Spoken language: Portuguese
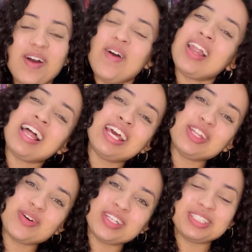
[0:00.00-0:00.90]
Olá,
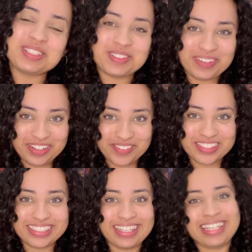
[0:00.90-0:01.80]
leitores, tudo bem com
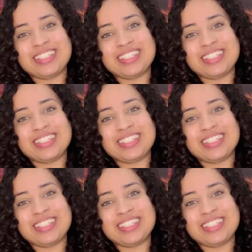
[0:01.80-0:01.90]
vocês?